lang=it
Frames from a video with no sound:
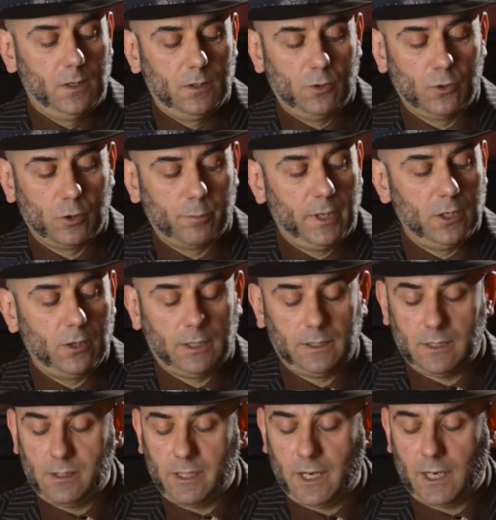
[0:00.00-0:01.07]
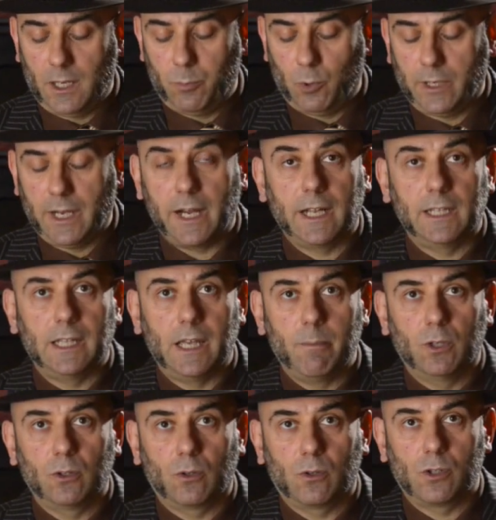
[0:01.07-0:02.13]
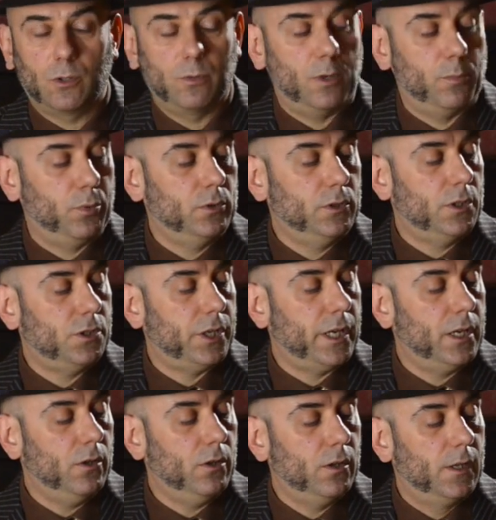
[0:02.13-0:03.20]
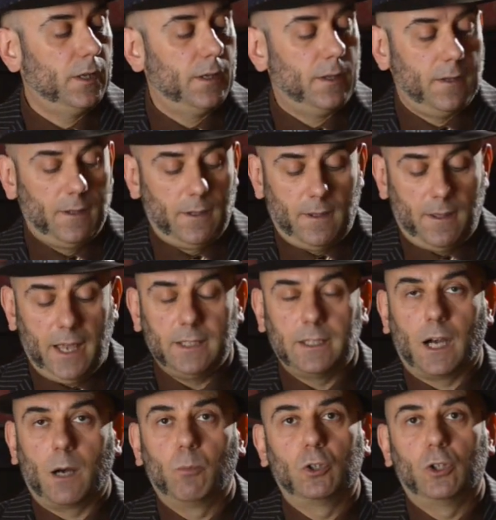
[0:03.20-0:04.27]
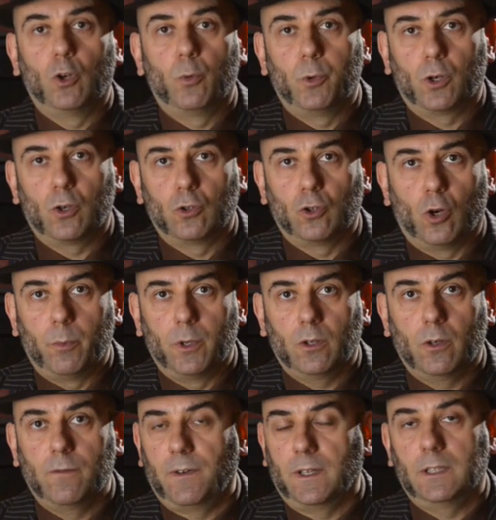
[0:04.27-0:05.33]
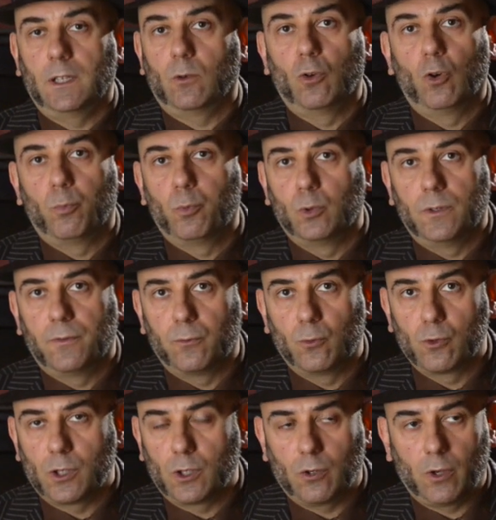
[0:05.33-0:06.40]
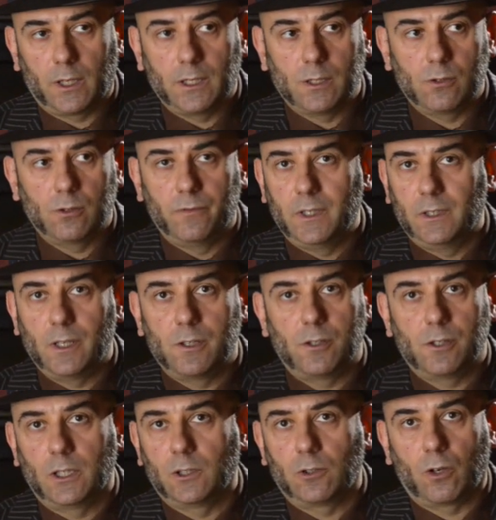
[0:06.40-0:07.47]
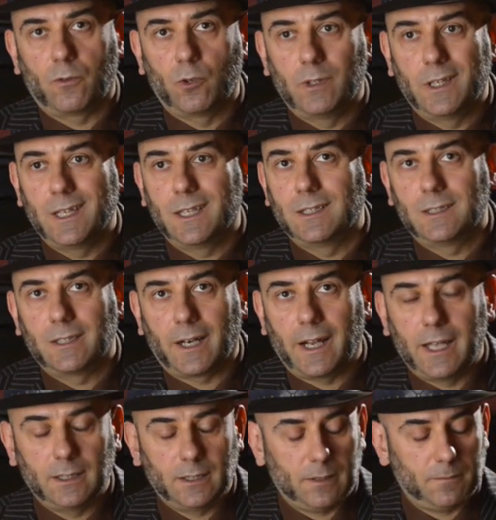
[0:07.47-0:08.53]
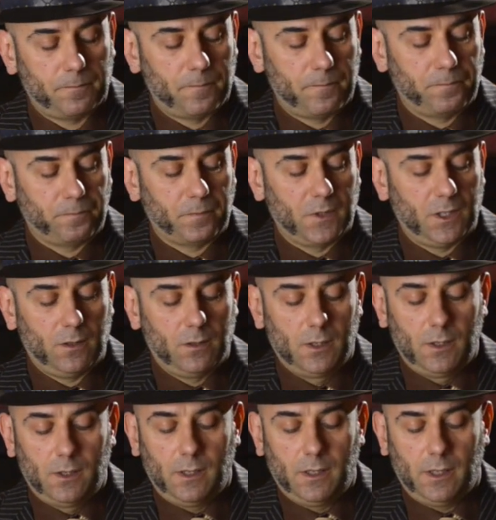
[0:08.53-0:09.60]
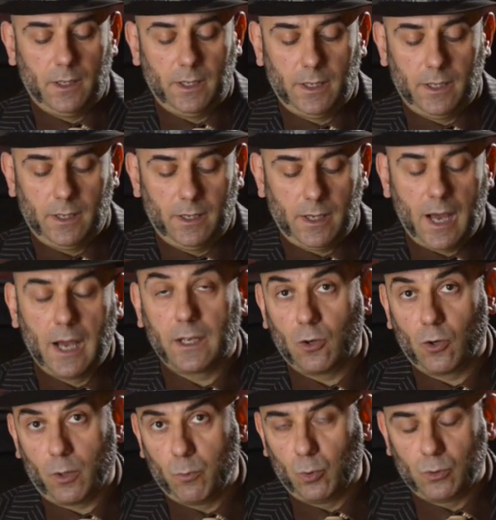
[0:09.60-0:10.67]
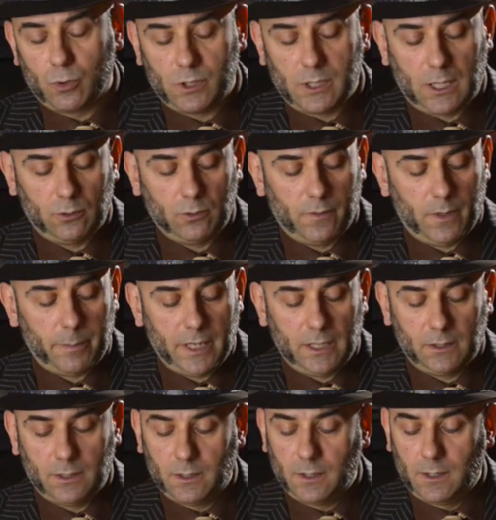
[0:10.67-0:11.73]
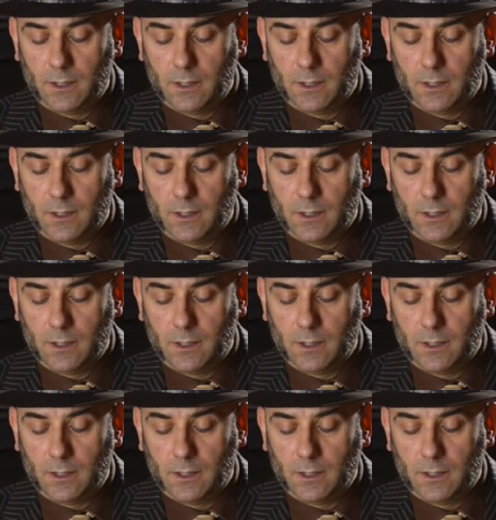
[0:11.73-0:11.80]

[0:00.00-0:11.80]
se non sbaglio la tastiera all'epoca era in ebano, così come il ponticello, ed era il modello più economico, infatti è quello più diffuso, ancora adesso vintage se ne trovano degli anni 30, eh, ancora in buono stato ovviamente.